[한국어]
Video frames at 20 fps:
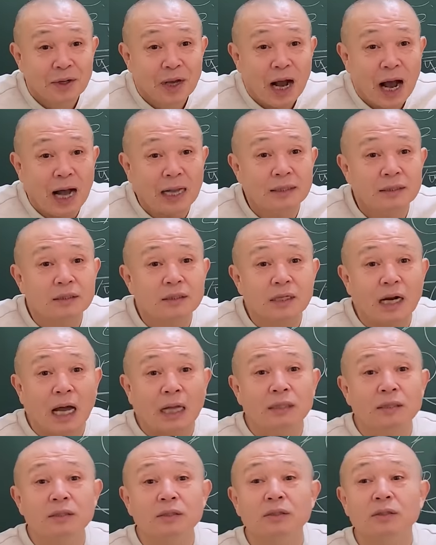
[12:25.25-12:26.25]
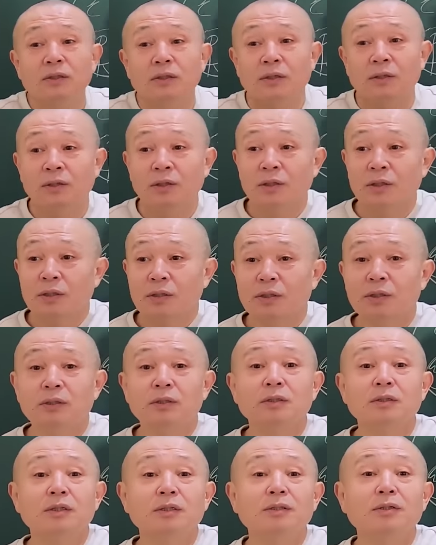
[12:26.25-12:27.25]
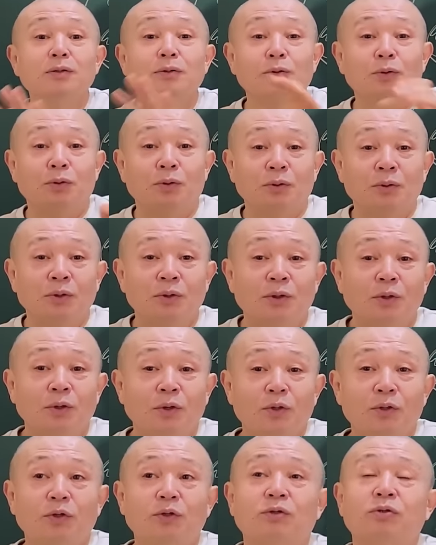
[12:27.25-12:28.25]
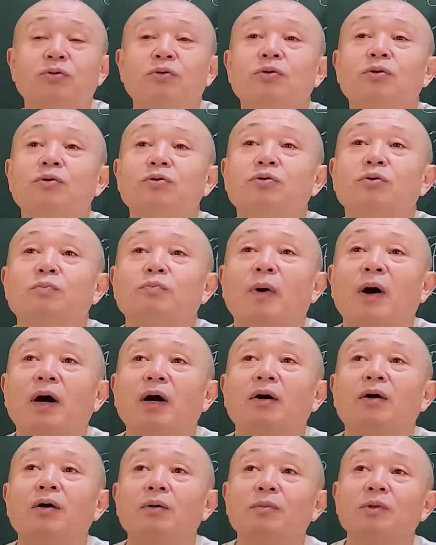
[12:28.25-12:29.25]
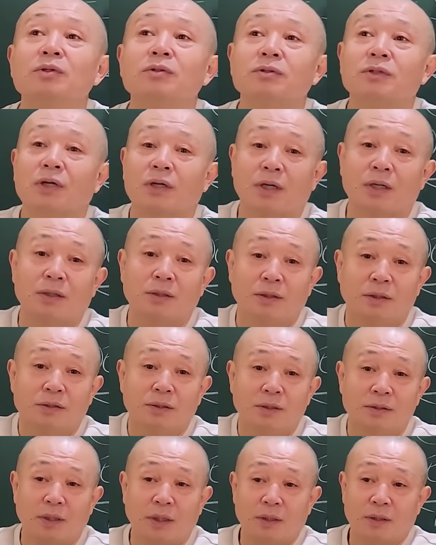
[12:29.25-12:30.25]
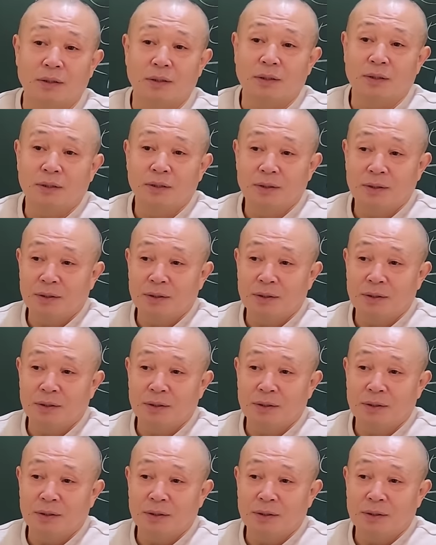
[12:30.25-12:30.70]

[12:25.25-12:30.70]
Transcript: 아닌 건 아닌 거예요. 흰건흰 거고. 그러니까 그런 것도 파악하면서 살아야 돼, 세상을.